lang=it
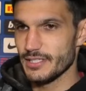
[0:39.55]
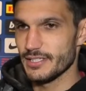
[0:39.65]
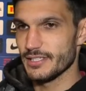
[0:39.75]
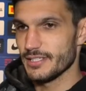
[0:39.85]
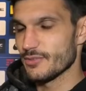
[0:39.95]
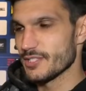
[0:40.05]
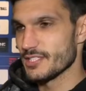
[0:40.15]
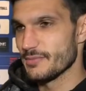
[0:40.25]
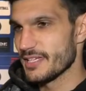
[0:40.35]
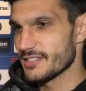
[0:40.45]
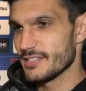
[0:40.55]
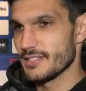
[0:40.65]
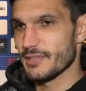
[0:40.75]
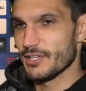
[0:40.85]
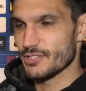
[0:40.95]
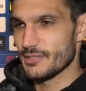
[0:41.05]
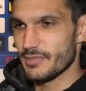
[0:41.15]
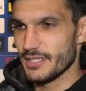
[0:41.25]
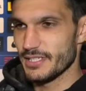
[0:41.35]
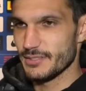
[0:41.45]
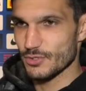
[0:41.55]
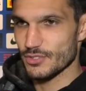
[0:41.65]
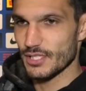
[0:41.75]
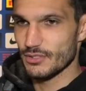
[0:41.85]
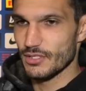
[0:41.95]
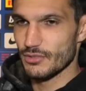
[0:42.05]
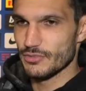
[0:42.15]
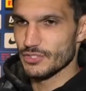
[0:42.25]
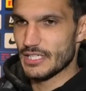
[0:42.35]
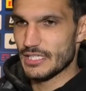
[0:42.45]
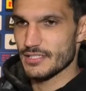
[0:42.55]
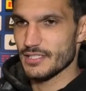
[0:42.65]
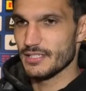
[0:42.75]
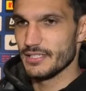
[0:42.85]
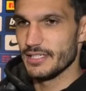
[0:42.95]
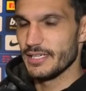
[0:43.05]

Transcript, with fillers: in questi mesi mi hanno sempre dimostrato la loro vicinanza e